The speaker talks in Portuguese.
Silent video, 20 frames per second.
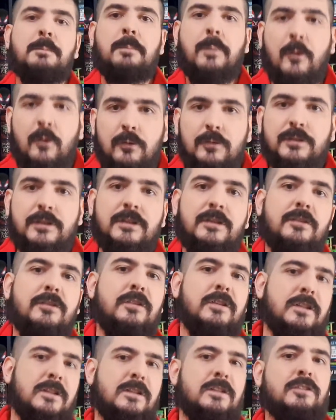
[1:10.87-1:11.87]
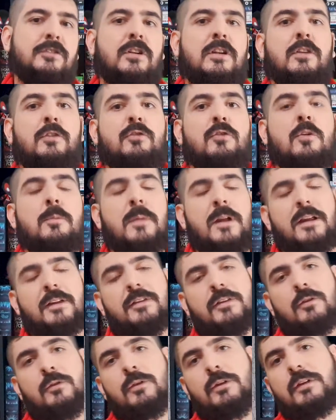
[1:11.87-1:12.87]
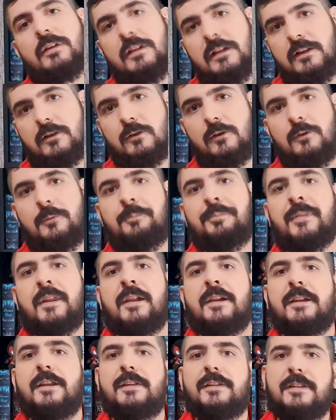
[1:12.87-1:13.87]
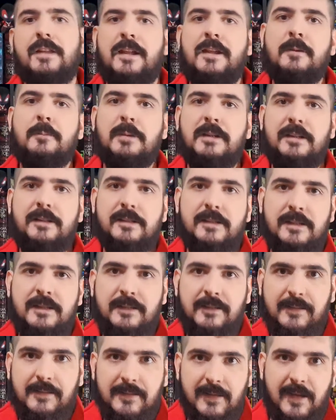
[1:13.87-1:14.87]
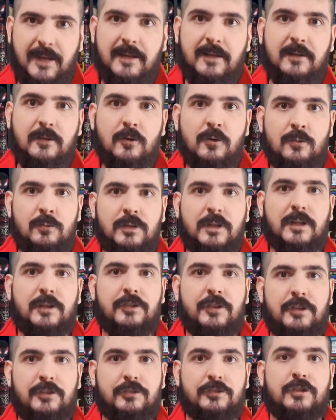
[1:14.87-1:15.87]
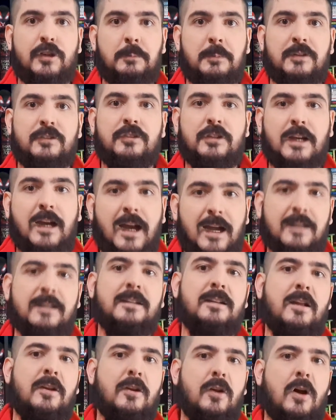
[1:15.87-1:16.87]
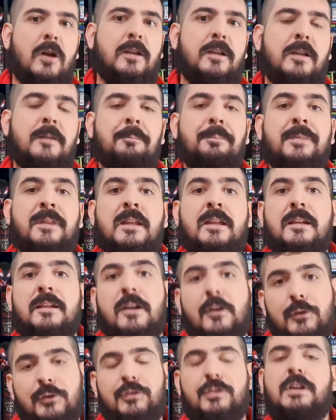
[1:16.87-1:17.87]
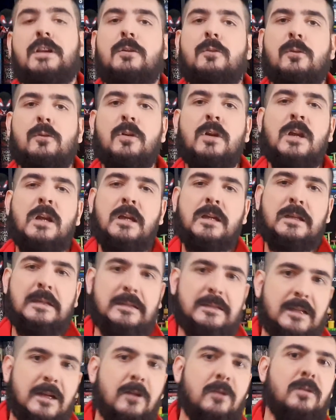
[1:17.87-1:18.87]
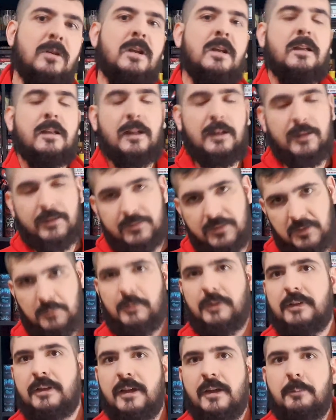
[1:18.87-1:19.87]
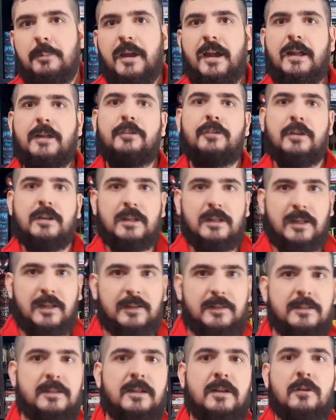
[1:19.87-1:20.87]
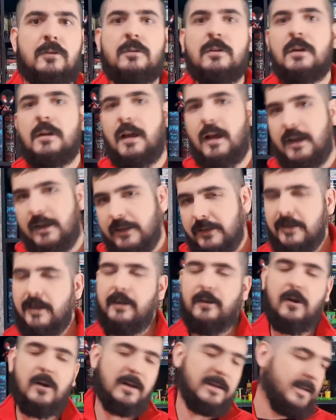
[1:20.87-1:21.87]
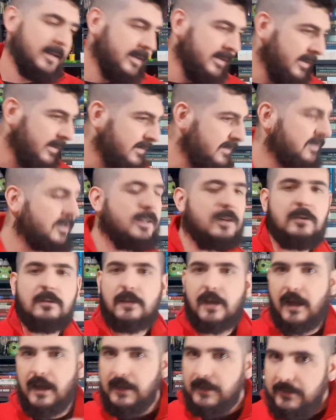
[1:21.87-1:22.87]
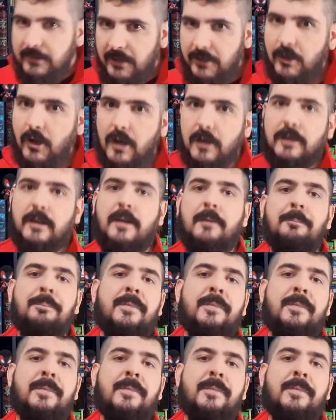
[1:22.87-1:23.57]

ponto em diante, eles começam um ciclo que sempre se encerra com o que a gente chama de Ragnarok, é um ciclo. Então, ele sempre se repete: criação, Ragnarok, criação, Ragnarok.